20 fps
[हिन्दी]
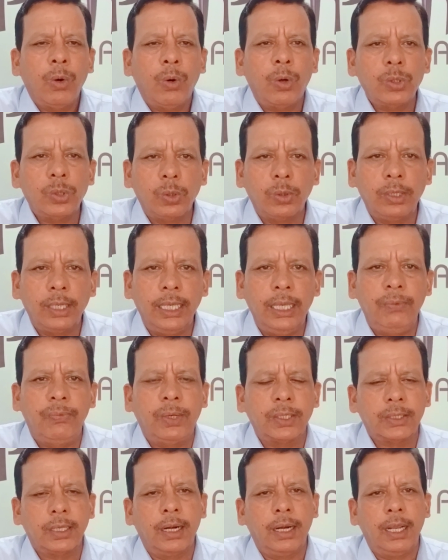और जो नई
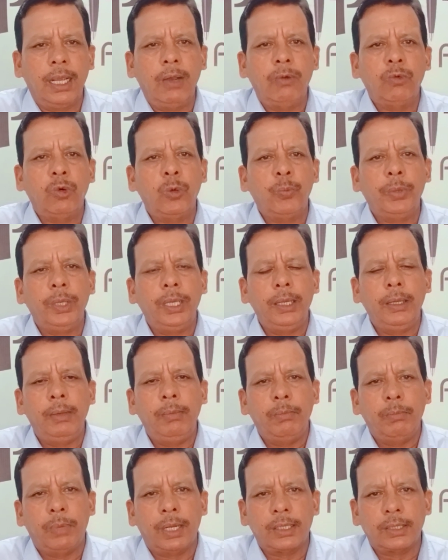फसल है वो भी
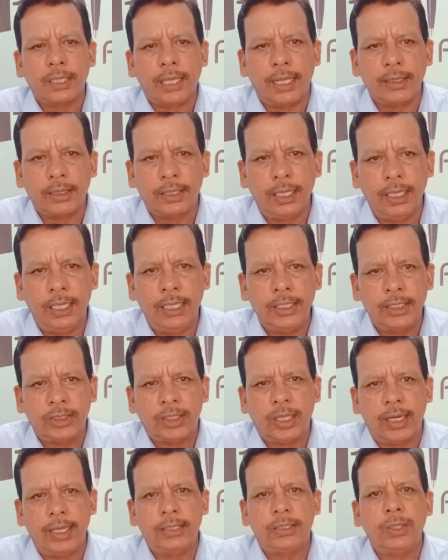बरसातें
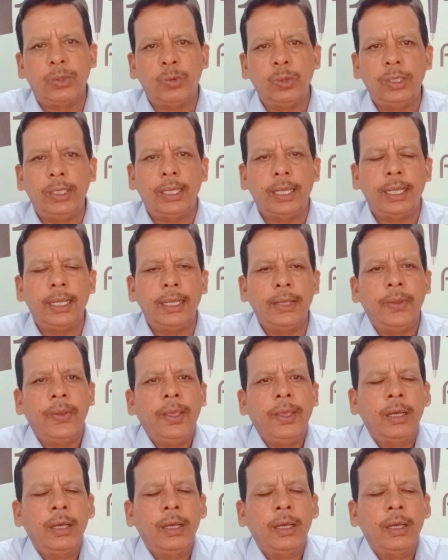इस तरह से हुई हैं